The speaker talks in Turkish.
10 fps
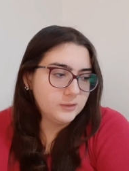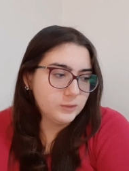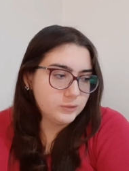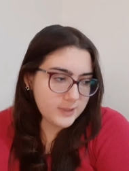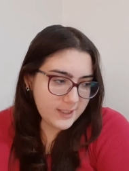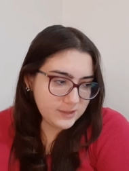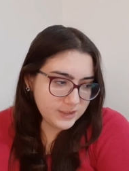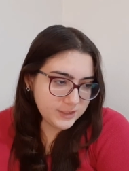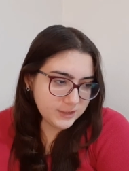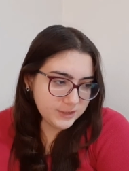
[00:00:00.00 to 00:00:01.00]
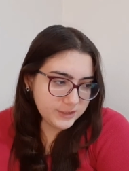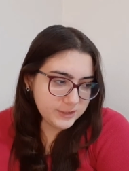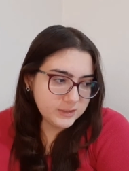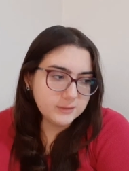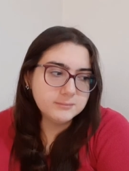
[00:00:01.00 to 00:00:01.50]
Güzelce
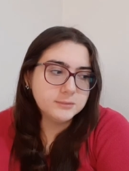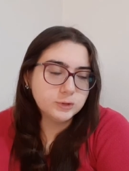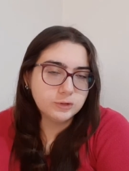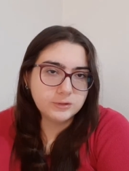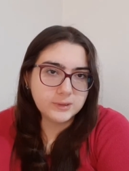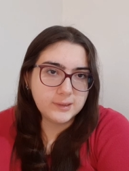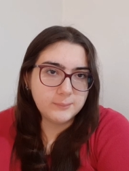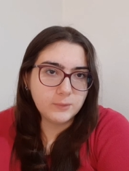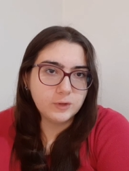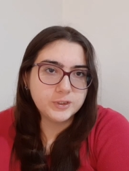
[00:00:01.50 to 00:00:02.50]
çalışırım. Sorularımı